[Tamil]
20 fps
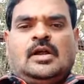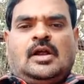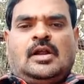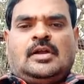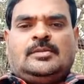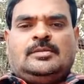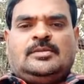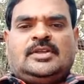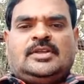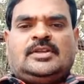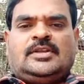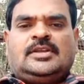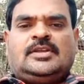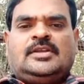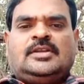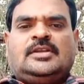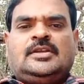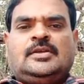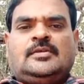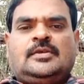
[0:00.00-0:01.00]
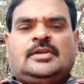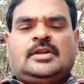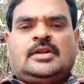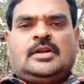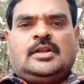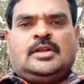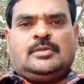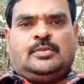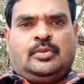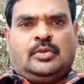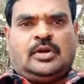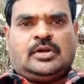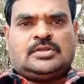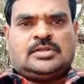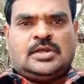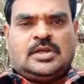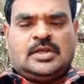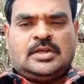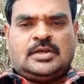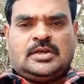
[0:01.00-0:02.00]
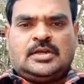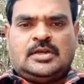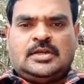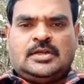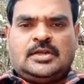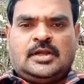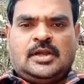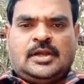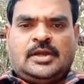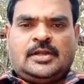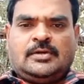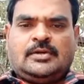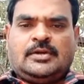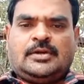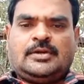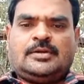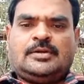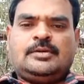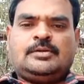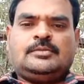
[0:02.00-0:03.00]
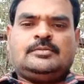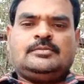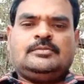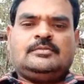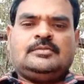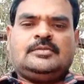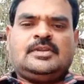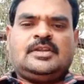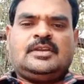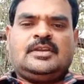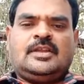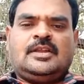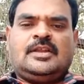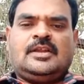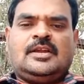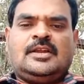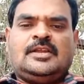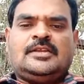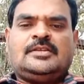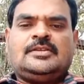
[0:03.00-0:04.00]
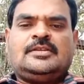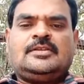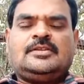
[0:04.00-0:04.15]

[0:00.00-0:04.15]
ஆன்மீக இனியவர்களே புரட்சியாளர்களே அனைவருக்கும் இந்த நேரலை